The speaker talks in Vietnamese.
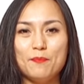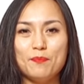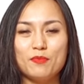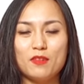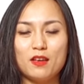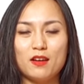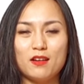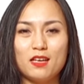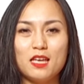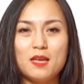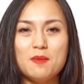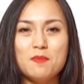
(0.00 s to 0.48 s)

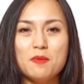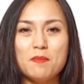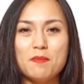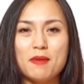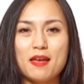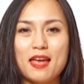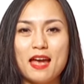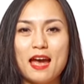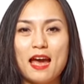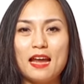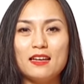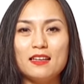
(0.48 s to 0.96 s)
à, khi mà
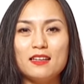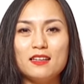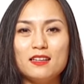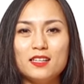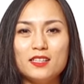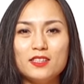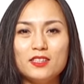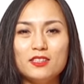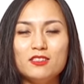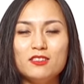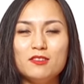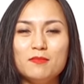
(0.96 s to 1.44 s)
bé ăn những
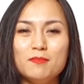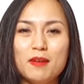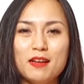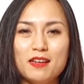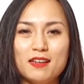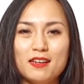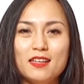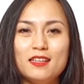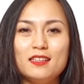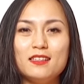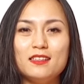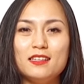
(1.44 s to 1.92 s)
cái thứ mà
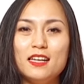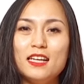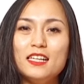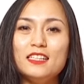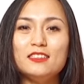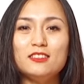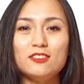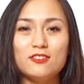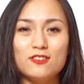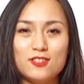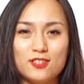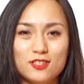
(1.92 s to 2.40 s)
ninh
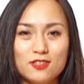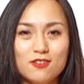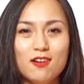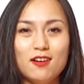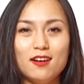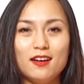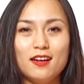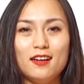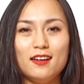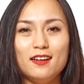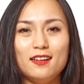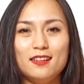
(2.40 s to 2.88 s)
ninh từ
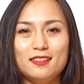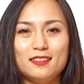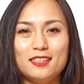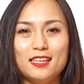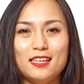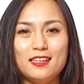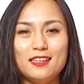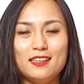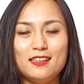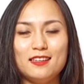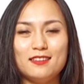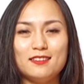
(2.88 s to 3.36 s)
xương á
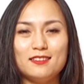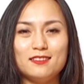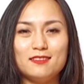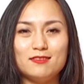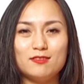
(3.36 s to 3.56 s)
thì ờ,